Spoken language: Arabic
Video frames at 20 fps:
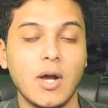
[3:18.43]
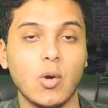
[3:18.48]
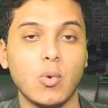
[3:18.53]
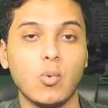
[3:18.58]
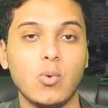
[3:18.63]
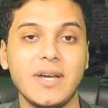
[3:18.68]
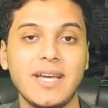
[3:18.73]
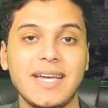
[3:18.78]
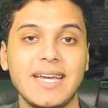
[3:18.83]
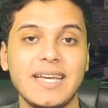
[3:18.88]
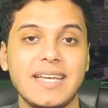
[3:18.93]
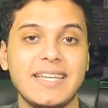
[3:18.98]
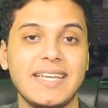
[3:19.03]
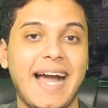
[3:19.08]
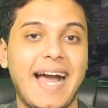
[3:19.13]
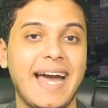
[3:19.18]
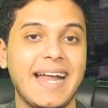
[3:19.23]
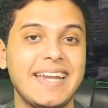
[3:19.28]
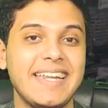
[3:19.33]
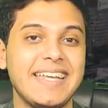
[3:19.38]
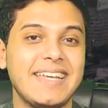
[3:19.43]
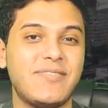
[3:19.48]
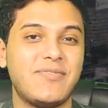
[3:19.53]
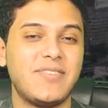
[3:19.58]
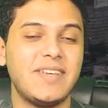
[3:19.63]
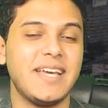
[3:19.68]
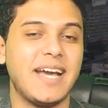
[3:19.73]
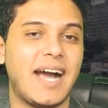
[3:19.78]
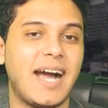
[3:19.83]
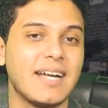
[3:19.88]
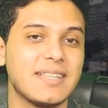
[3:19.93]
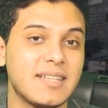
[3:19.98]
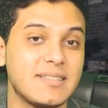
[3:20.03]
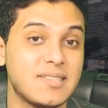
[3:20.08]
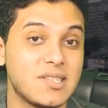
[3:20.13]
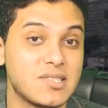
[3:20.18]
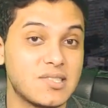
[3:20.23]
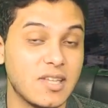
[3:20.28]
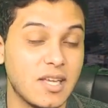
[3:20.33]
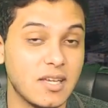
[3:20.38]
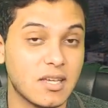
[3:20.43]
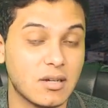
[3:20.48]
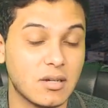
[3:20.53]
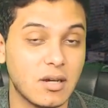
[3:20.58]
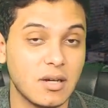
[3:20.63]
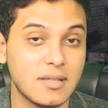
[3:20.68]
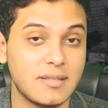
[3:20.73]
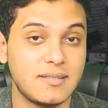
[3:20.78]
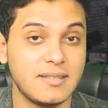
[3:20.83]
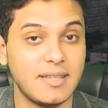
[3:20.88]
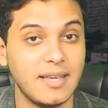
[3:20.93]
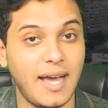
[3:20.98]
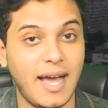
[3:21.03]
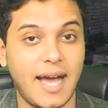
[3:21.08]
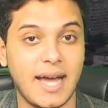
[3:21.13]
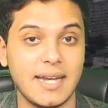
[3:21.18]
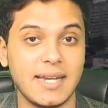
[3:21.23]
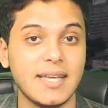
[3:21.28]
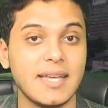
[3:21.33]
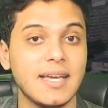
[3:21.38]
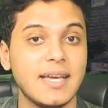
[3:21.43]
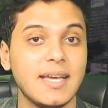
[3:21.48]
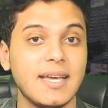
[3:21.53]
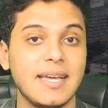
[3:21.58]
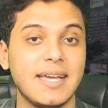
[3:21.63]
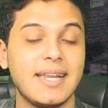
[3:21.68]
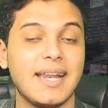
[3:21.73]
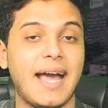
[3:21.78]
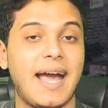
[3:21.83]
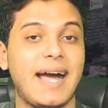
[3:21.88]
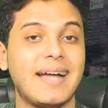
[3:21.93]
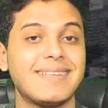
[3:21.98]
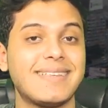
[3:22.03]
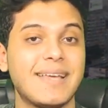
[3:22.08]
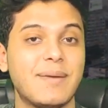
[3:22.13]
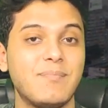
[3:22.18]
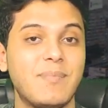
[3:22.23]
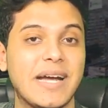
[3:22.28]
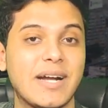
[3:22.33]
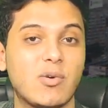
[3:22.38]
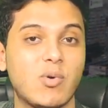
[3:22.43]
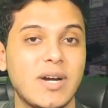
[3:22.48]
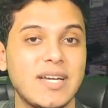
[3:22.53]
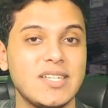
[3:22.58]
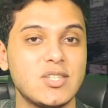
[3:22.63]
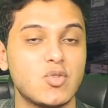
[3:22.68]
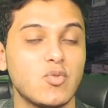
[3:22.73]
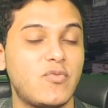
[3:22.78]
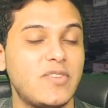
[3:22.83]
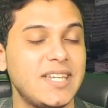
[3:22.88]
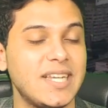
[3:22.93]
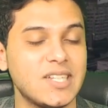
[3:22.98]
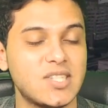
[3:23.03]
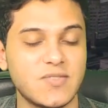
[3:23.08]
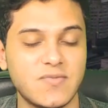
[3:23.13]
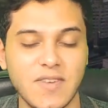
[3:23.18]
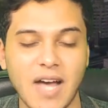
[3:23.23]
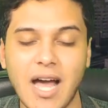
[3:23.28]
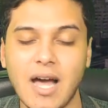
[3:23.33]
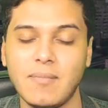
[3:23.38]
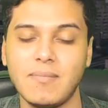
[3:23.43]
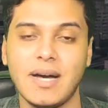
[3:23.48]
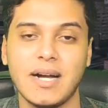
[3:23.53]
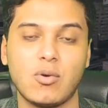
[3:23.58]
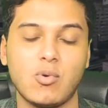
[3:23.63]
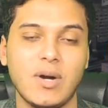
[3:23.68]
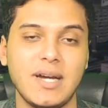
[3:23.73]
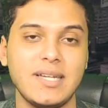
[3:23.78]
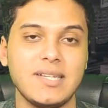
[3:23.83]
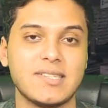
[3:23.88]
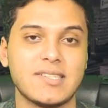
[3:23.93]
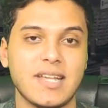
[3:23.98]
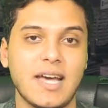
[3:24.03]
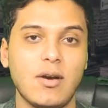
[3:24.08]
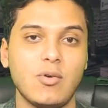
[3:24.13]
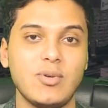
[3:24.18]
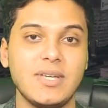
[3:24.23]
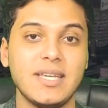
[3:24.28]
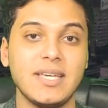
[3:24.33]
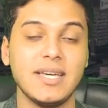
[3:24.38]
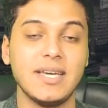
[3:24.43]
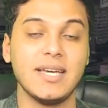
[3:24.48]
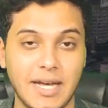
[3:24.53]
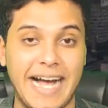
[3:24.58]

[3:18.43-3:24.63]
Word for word: ويعني في عدد ديسلايكات يعني الى حد ما كويس وفي ناس فاهمه كويس قوي